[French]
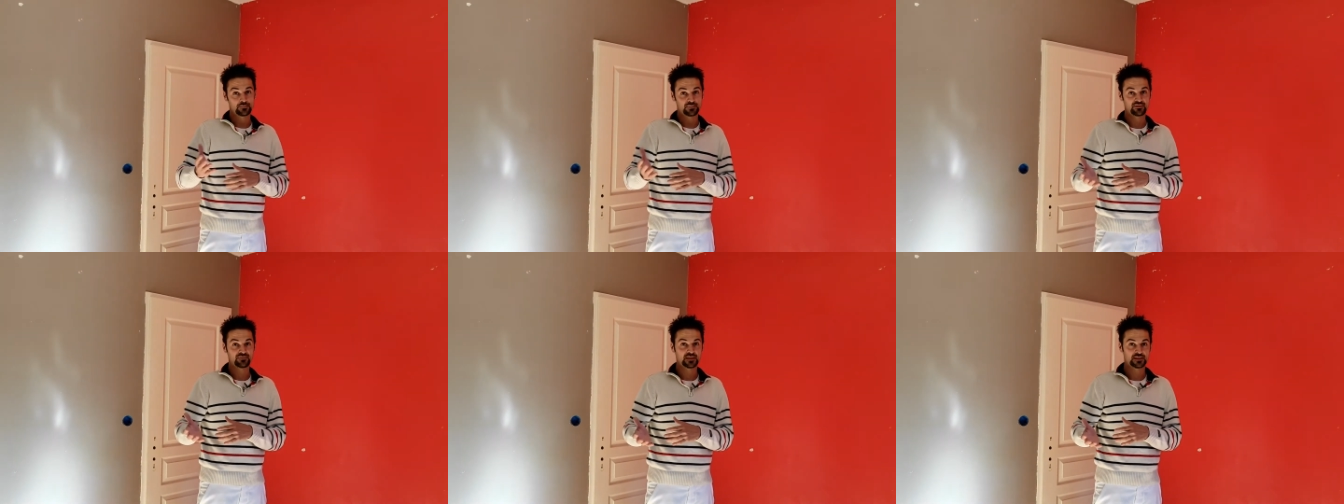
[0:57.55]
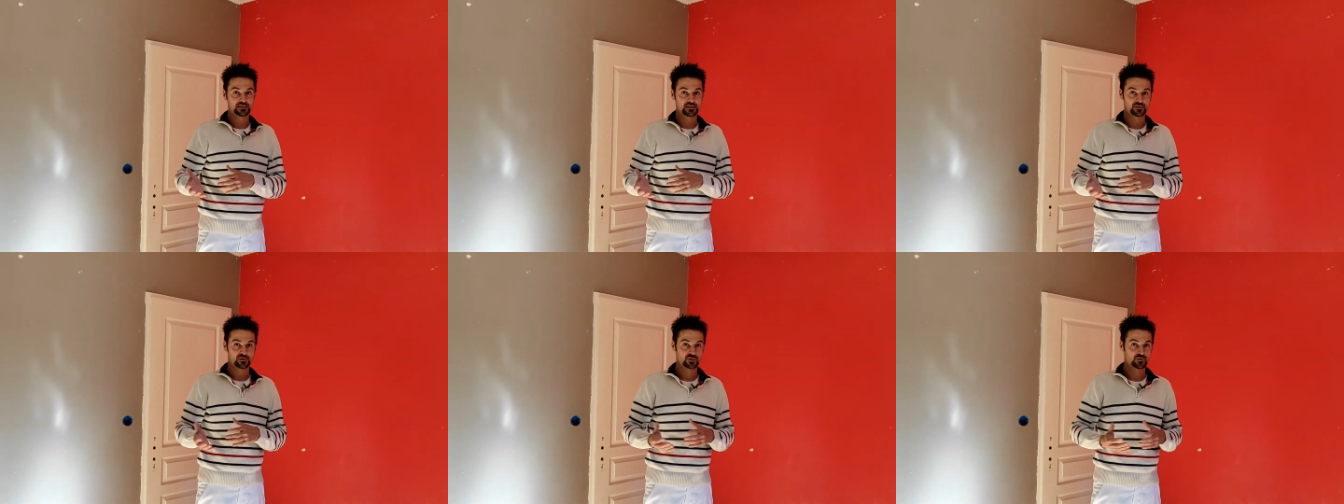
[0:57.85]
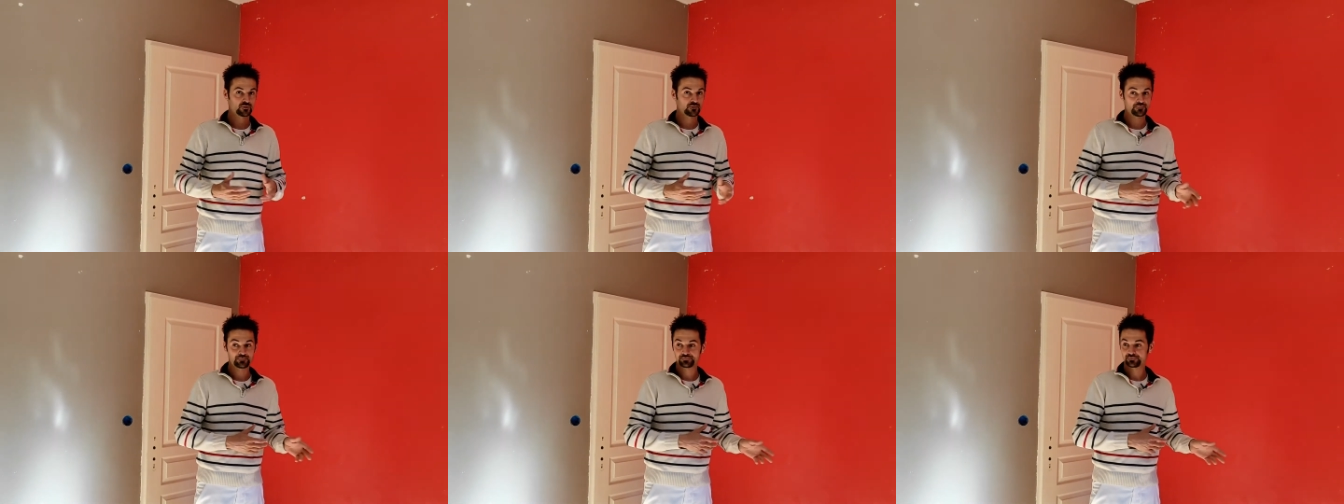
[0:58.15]
pas fait
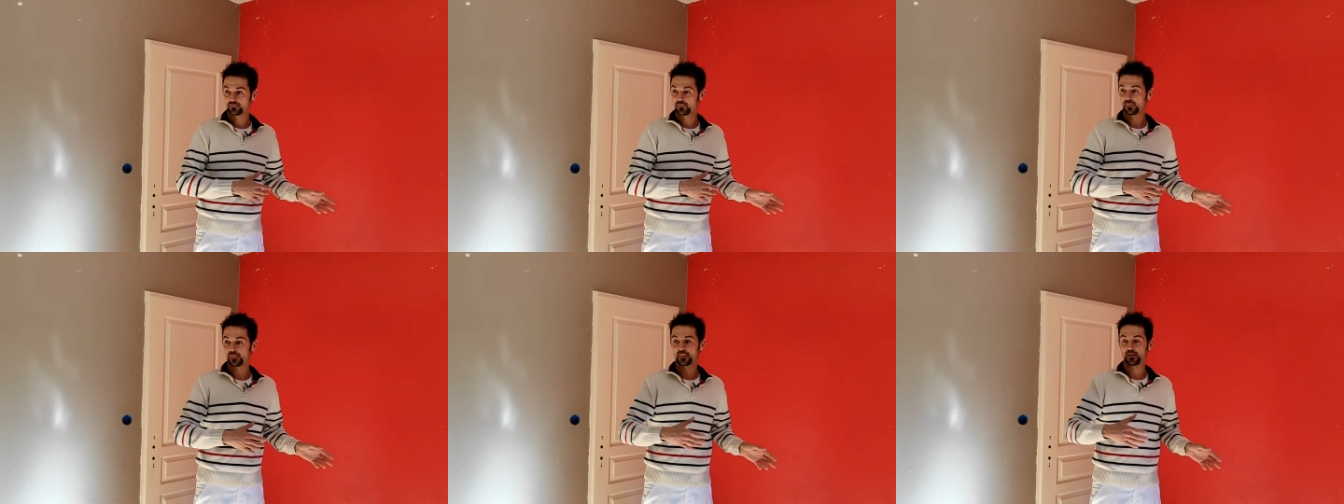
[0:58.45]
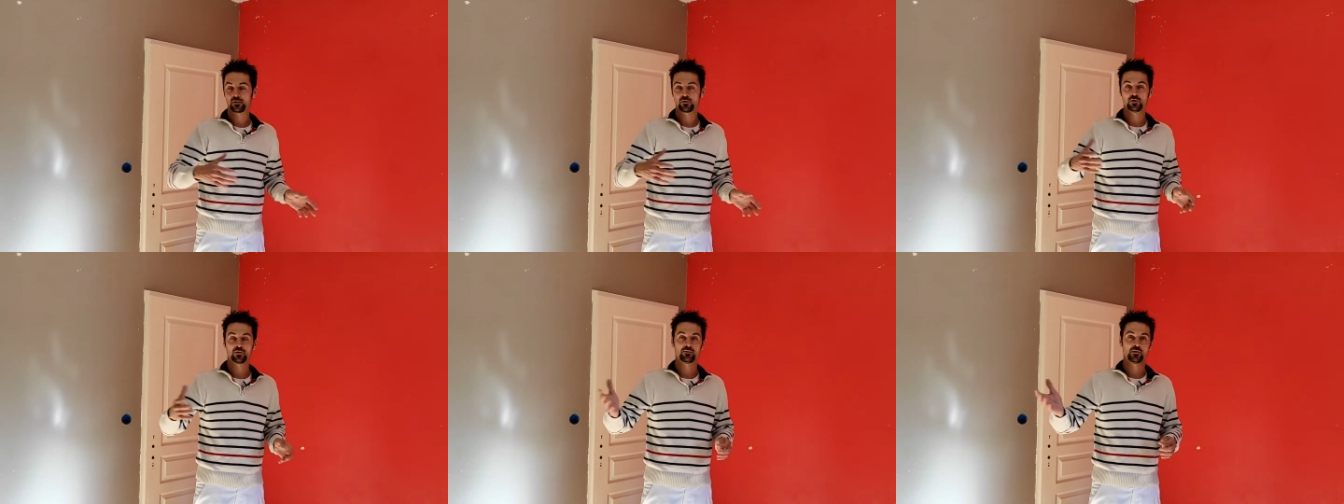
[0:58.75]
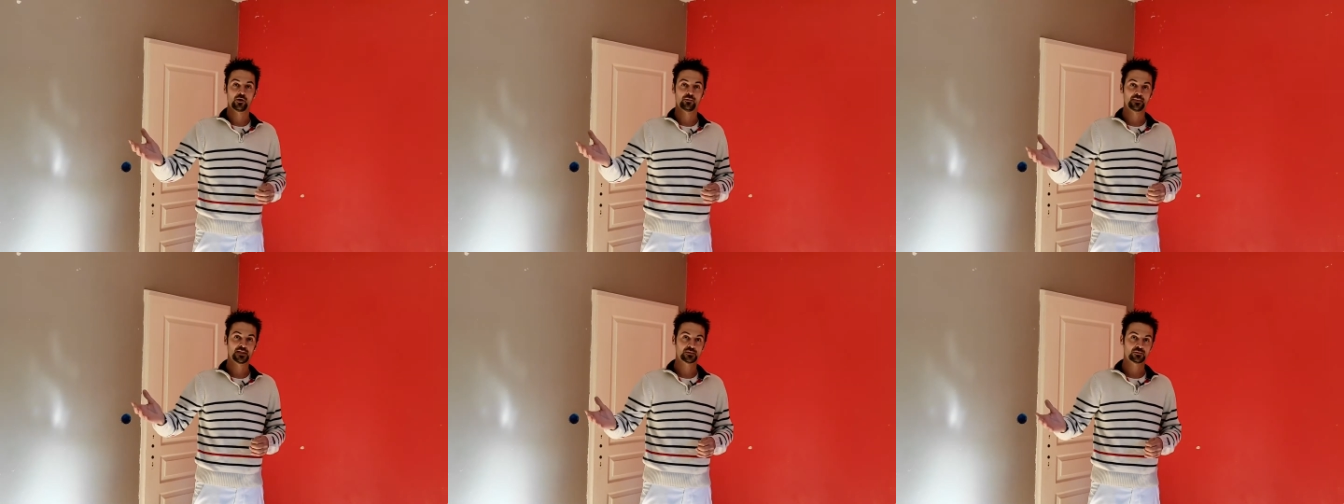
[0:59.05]
attention, on
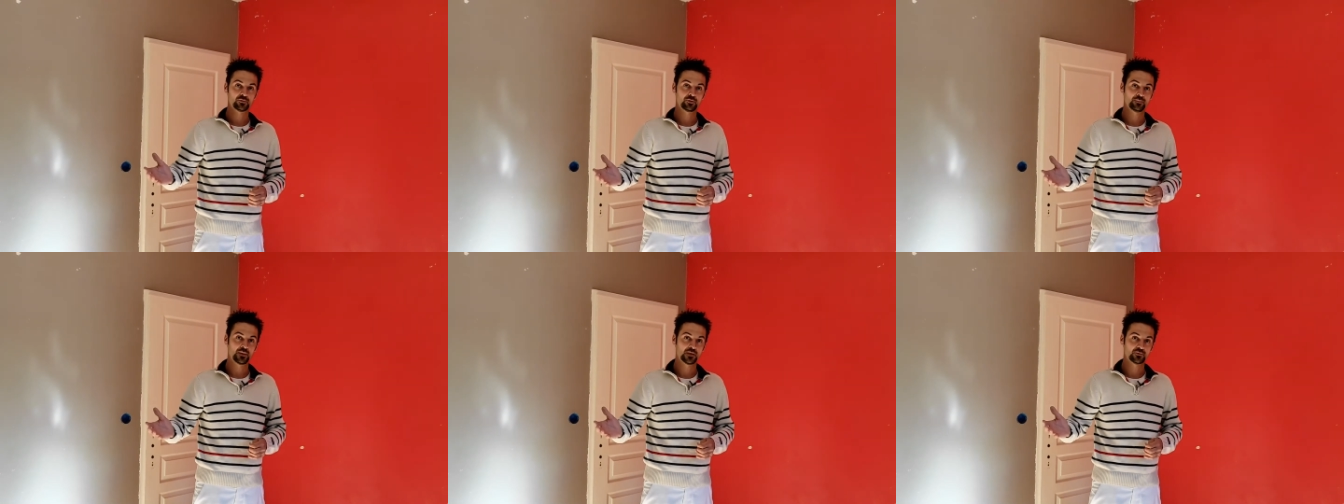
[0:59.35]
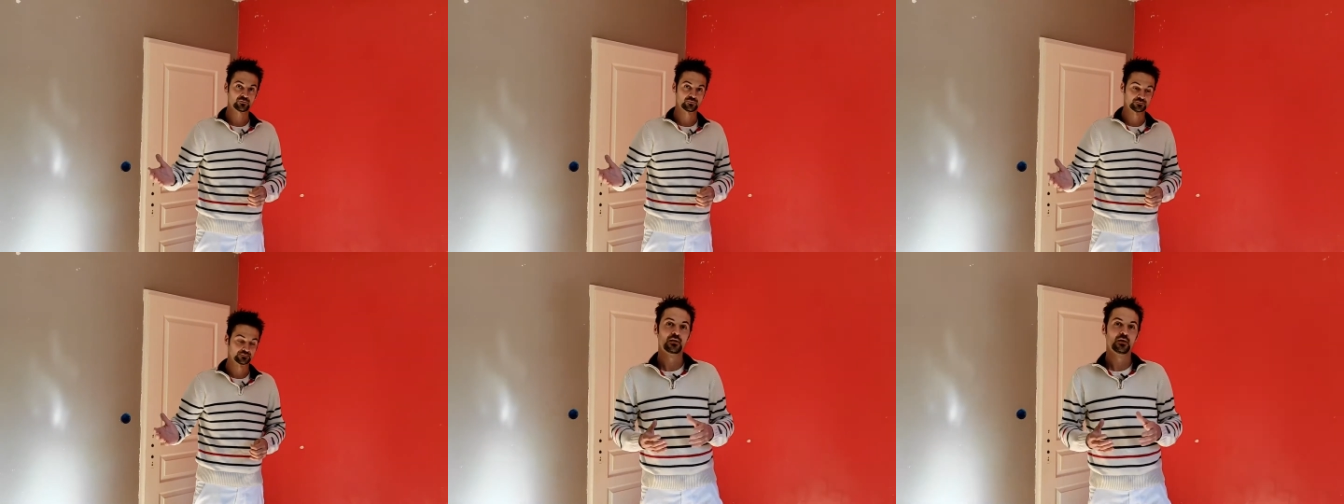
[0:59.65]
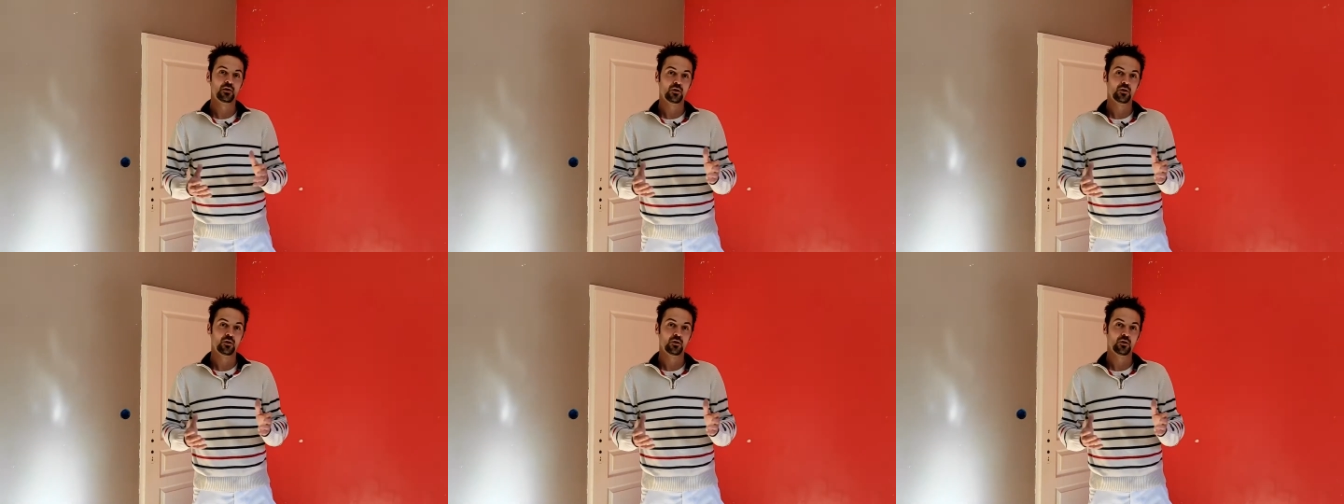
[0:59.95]
va en mettre de partout.